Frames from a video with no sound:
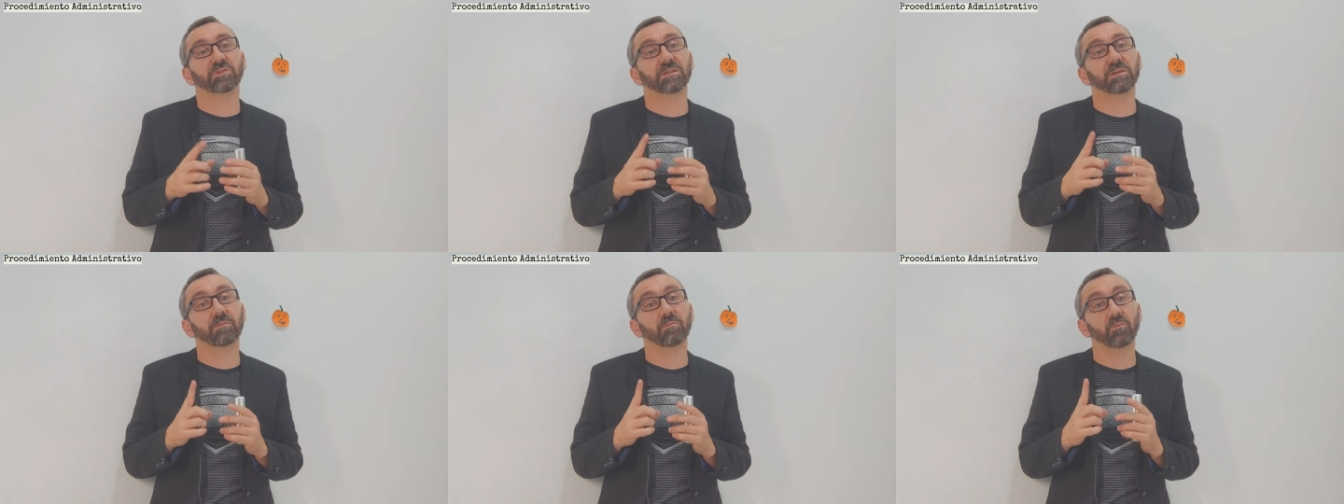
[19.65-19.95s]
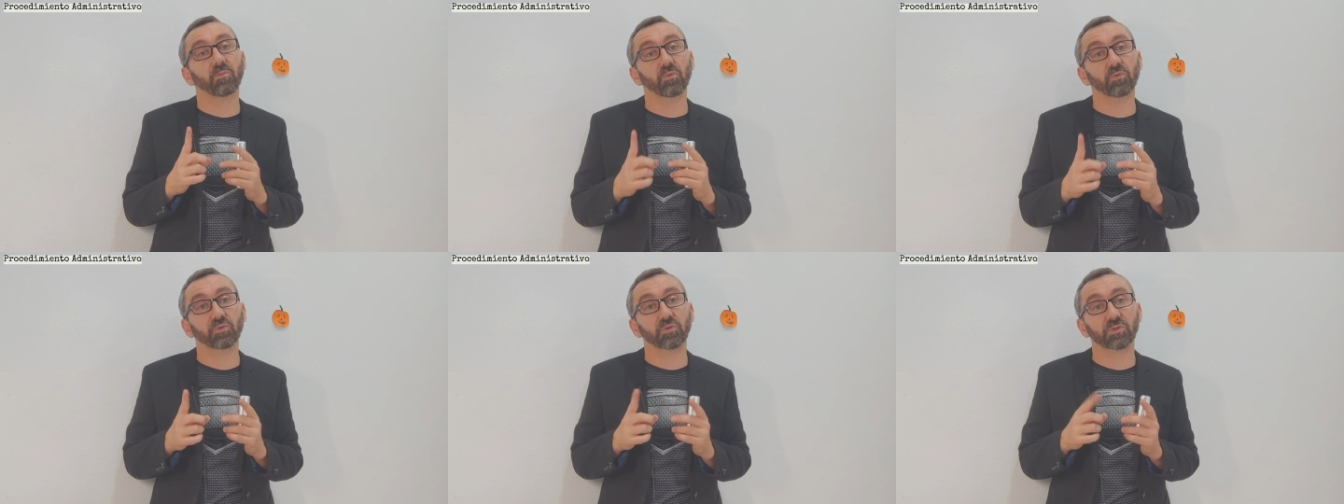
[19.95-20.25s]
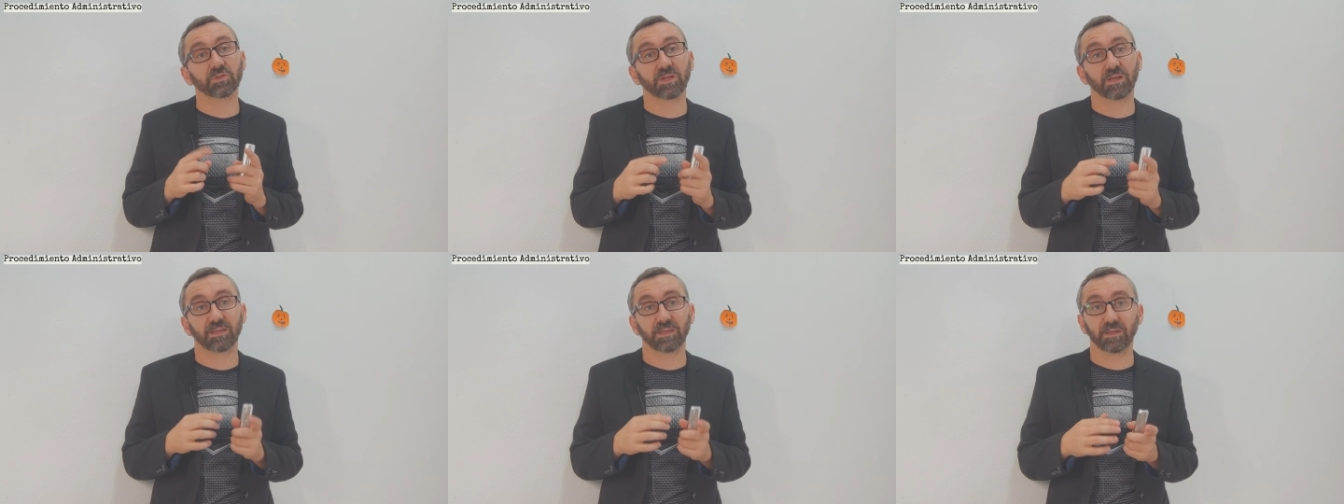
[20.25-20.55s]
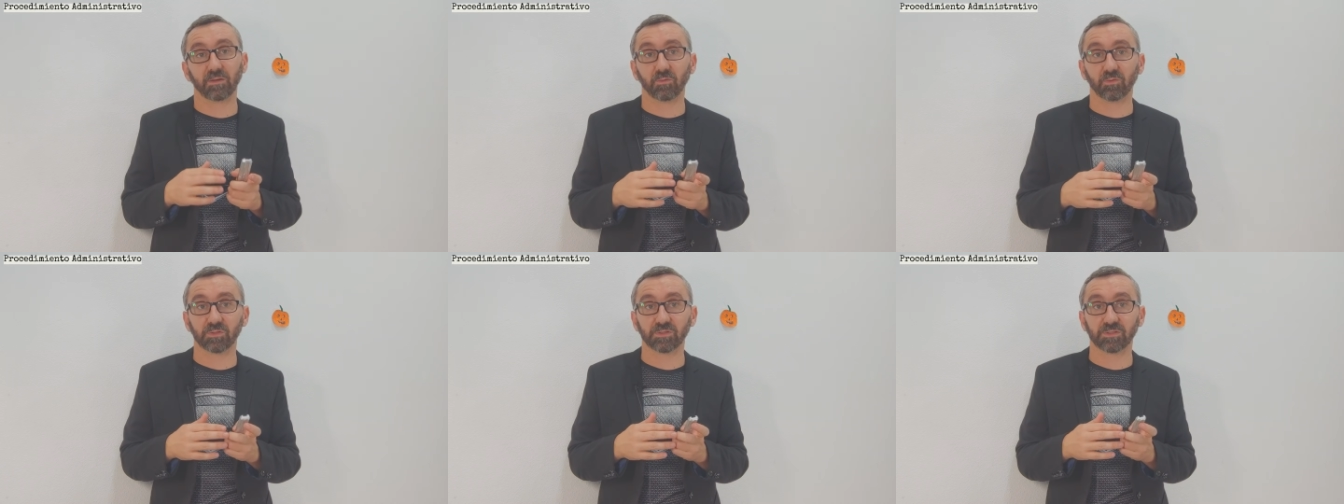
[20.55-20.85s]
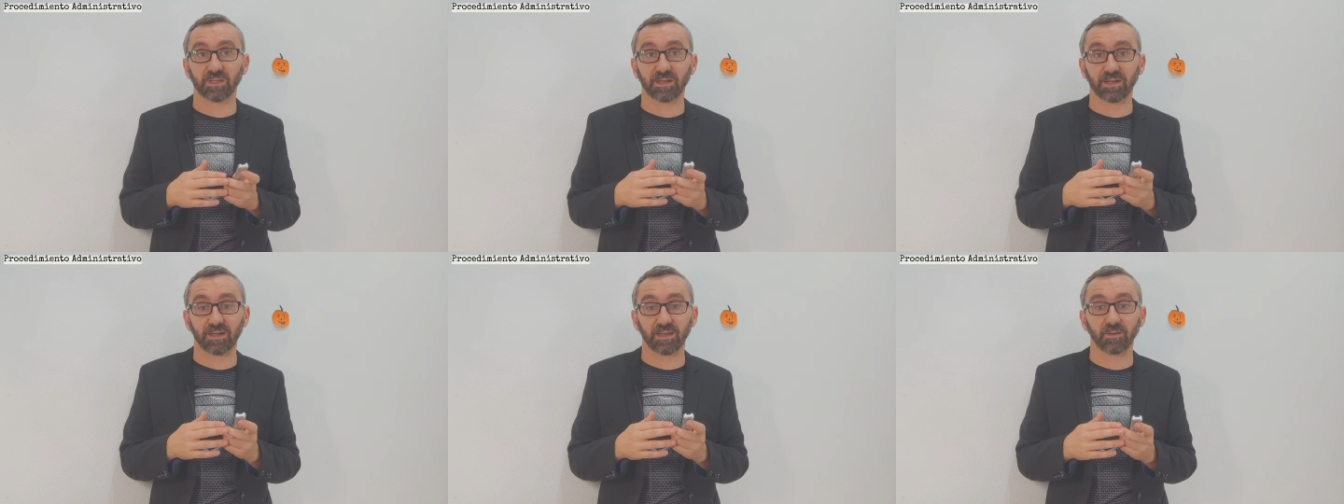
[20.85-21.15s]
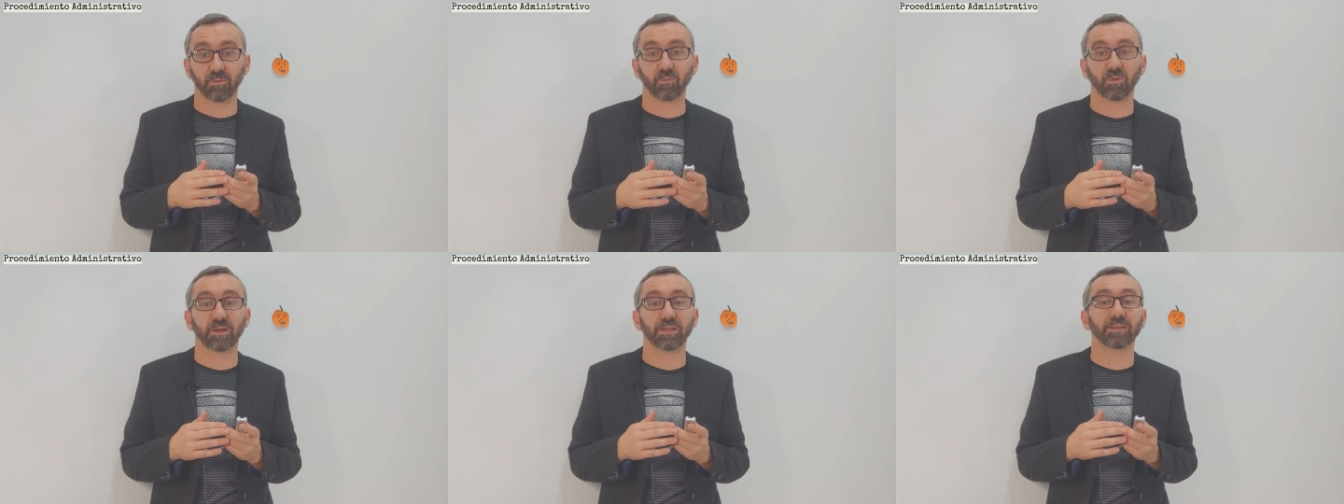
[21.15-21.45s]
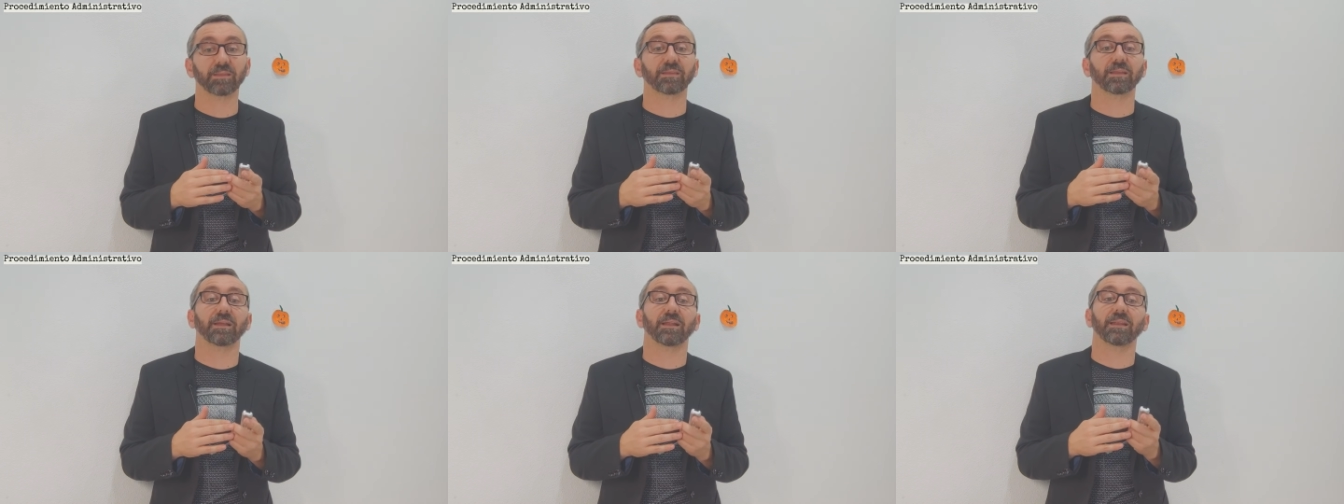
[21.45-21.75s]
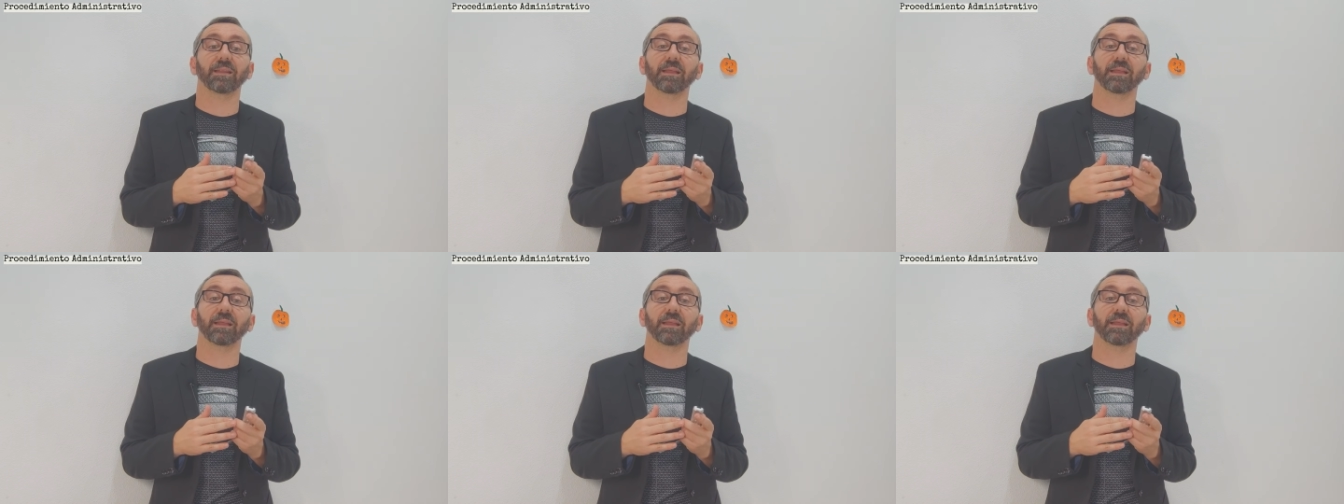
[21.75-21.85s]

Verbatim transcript: sin muchos artículos de la Ley 40,